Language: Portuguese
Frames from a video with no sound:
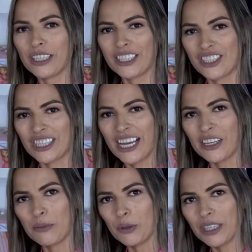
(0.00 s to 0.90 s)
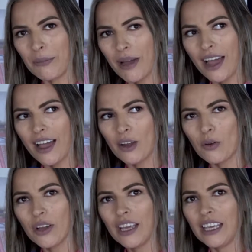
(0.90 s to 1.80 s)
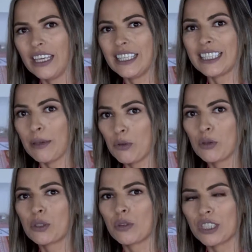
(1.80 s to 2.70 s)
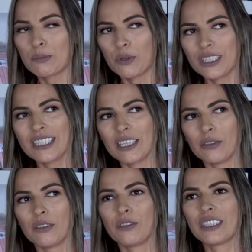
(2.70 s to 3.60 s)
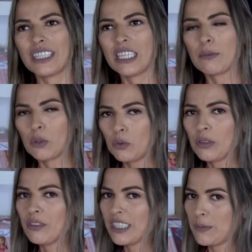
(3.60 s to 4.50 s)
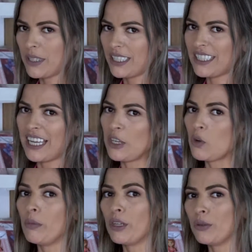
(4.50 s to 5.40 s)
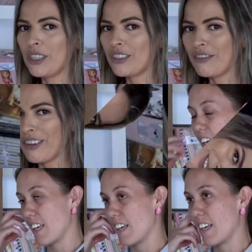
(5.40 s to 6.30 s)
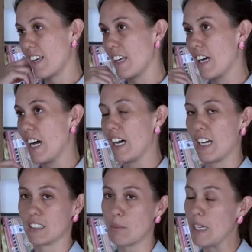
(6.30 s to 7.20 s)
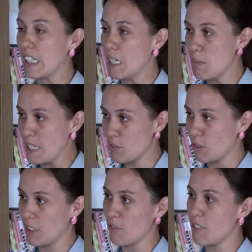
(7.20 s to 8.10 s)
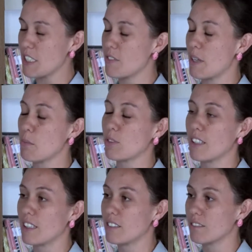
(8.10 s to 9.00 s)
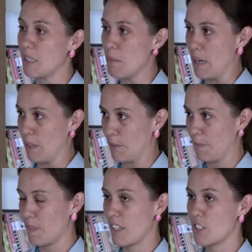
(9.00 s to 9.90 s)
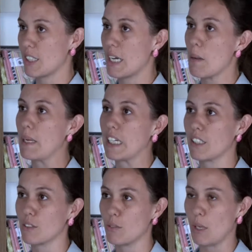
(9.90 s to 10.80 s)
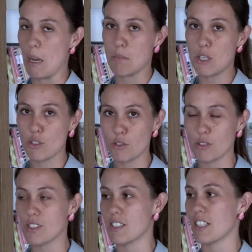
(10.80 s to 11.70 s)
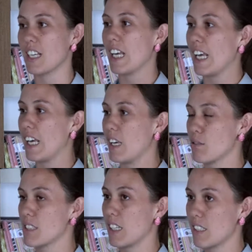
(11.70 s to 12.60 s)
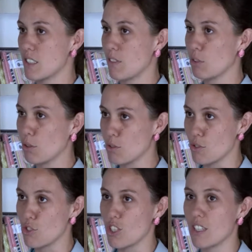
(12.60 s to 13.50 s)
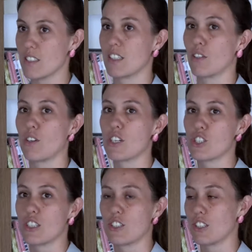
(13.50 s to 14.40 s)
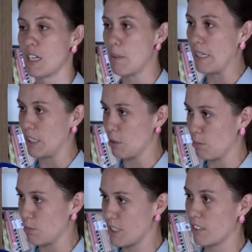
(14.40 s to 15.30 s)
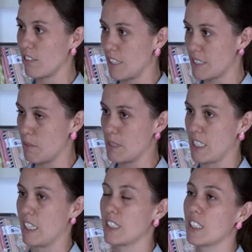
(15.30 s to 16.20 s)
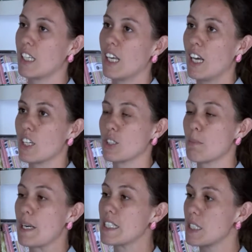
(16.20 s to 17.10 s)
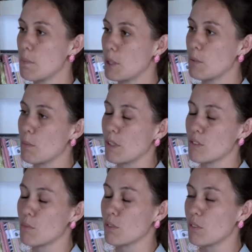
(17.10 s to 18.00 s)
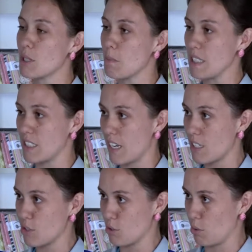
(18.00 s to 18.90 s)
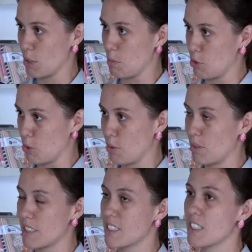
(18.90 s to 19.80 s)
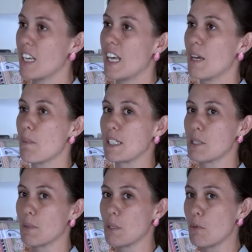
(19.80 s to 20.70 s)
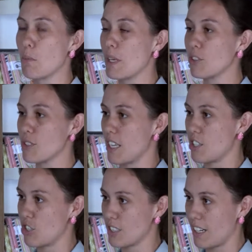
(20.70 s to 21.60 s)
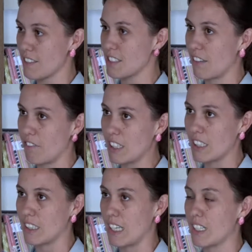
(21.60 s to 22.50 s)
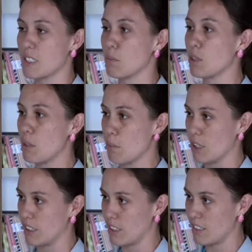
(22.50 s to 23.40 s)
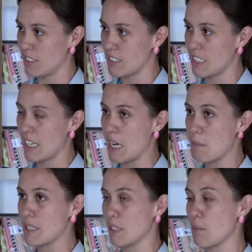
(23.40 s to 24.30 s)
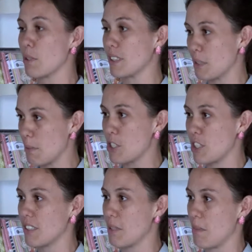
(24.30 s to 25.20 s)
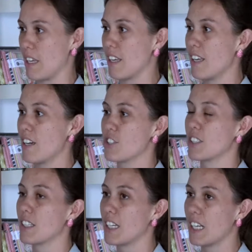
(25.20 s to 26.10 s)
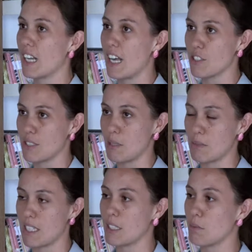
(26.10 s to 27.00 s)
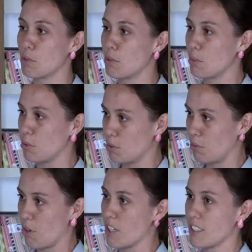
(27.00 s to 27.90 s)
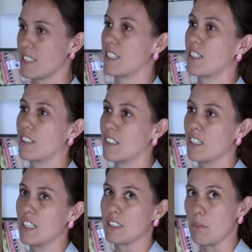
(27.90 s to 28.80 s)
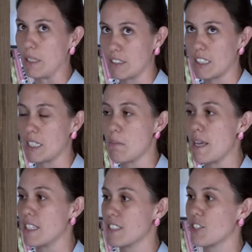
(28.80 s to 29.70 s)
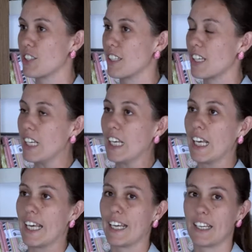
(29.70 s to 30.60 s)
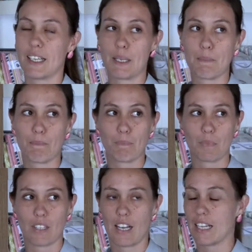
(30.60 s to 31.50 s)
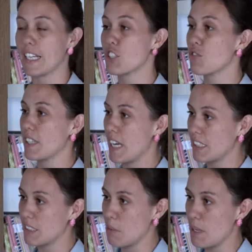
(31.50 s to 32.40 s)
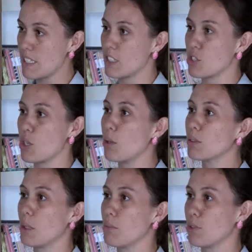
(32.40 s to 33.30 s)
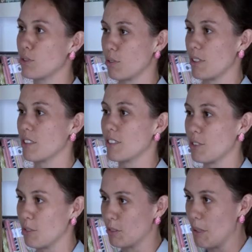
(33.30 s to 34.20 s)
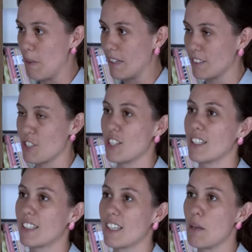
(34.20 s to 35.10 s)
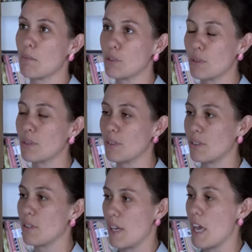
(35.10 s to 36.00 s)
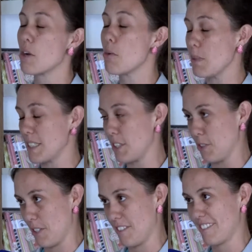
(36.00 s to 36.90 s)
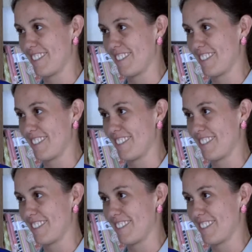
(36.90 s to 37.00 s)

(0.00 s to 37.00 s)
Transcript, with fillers: acreditarem no meu trabalho e saibam que eu estou à disposição de vocês para tudo que vocês precisarem em coberturas de evento. É, trabalhar aqui na MS Fotografias vai muito além de um trabalho. A gente acaba criando amigos, é, os clientes vêm todos os dias na loja, a gente acaba criando um certo laço de amizade. A gente participa de momentos muito especiais com as pessoas, participa de momentos registrados na vida delas muito importantes e que acaba sendo importante para a gente também. A gente cria laços de amizade muito, muito fortes aqui, trabalhando aqui na MS. A gente... É, a criatividade também se solta muito durante o, o trabalho da gente, é muito é recompensador.